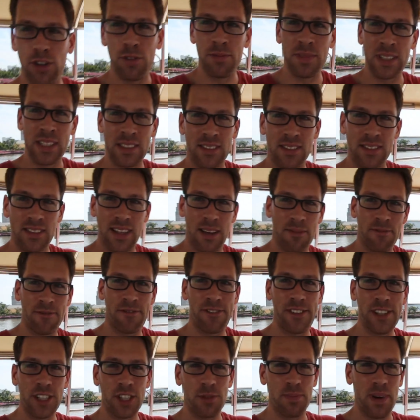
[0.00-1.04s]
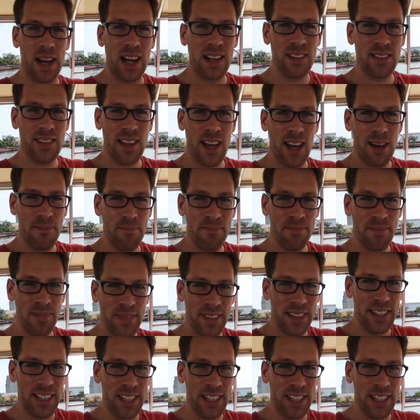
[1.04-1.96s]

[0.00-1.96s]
wie immer zusammen viel Spaß haben.